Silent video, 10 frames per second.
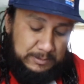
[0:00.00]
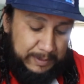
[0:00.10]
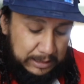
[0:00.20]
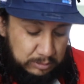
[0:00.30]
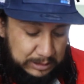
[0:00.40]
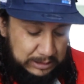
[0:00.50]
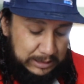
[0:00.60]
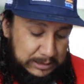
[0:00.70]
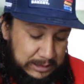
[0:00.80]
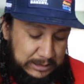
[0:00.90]
Así para que ustedes
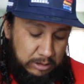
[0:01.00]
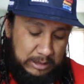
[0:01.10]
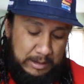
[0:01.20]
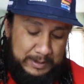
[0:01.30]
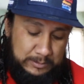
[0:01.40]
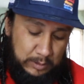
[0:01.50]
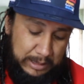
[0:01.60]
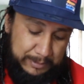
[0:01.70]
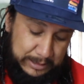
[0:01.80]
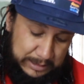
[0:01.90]
digan, sabes que yo nada más voy
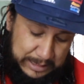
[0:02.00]
a abrir